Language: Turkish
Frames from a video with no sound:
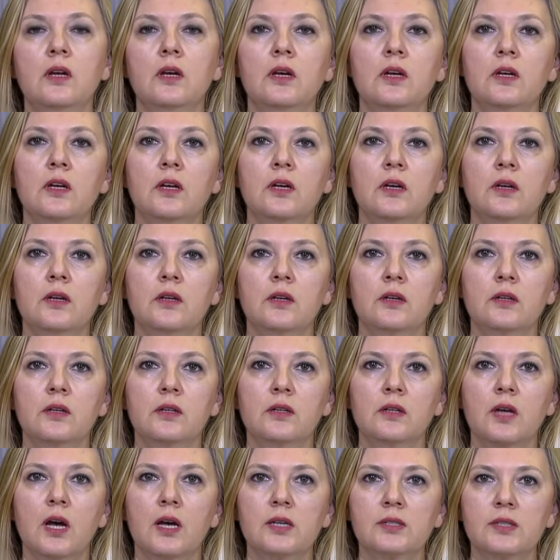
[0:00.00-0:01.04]
e,
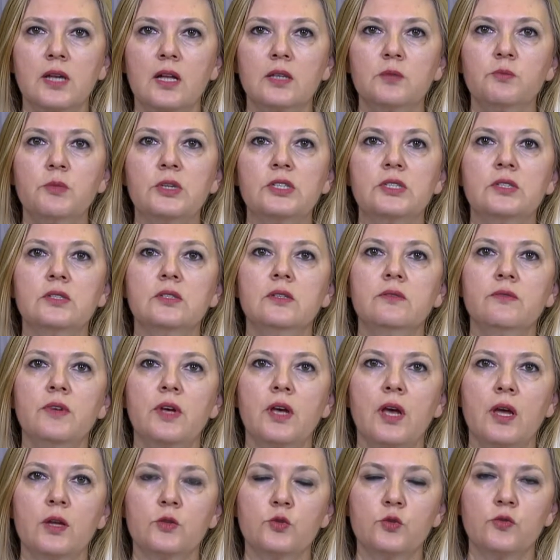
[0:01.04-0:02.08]
azaltmasını
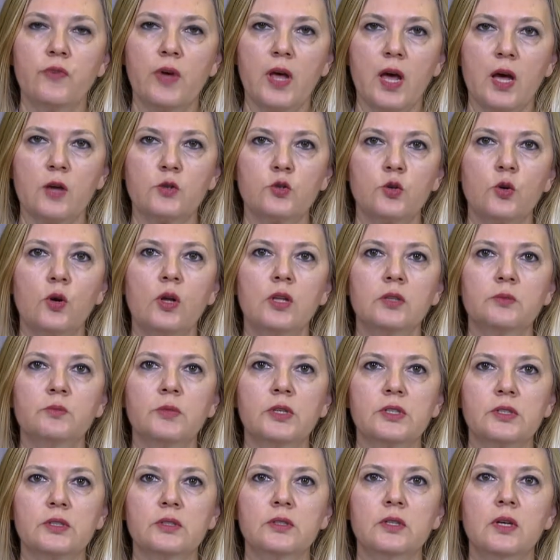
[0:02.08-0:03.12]
ve veya
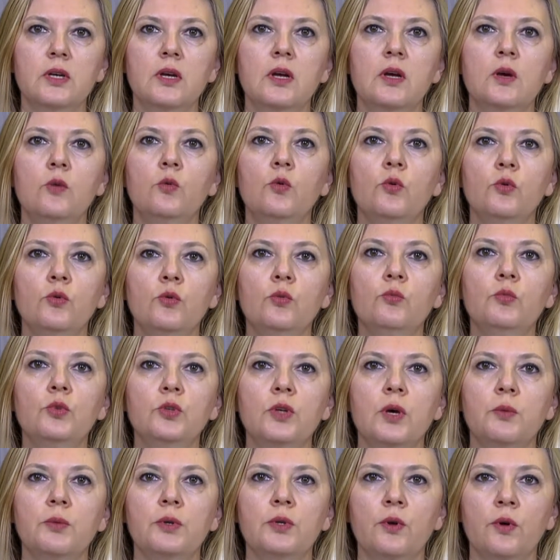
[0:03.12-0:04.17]
çoğaltmasını uygun
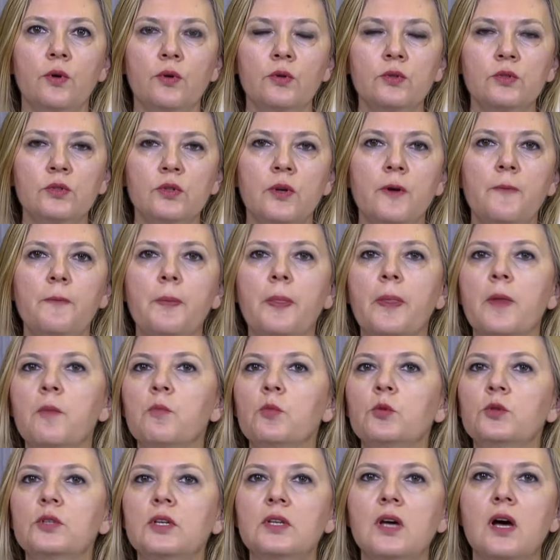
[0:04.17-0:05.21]
bulabiliyoruz.
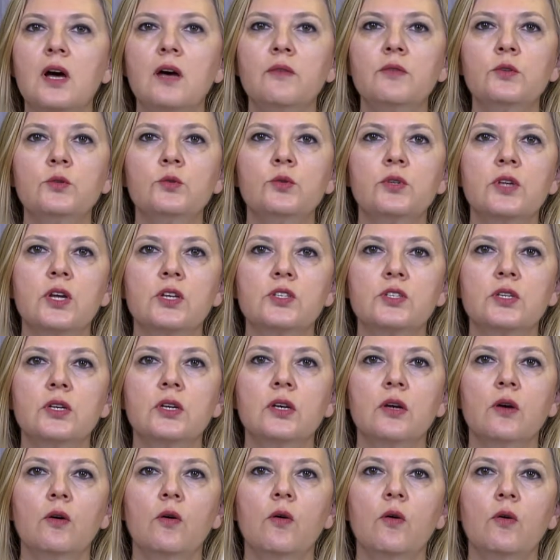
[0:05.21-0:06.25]
Bu tedavi
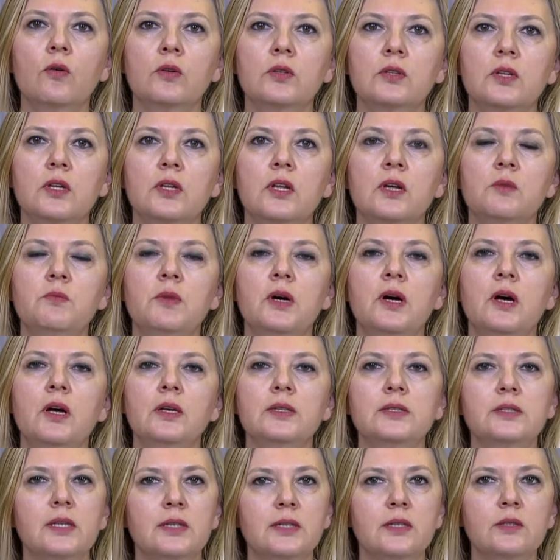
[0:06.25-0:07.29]
süreci ortalama
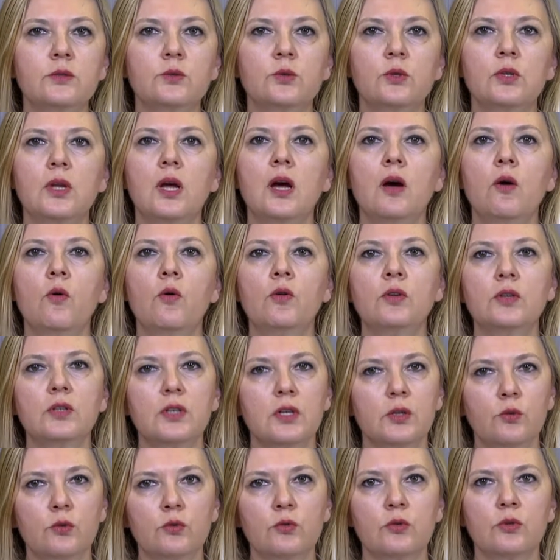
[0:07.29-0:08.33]
8 ile
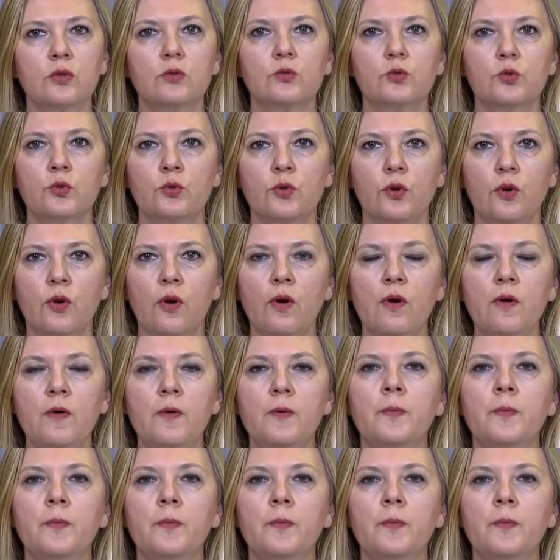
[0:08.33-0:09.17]
12 gün sürüyor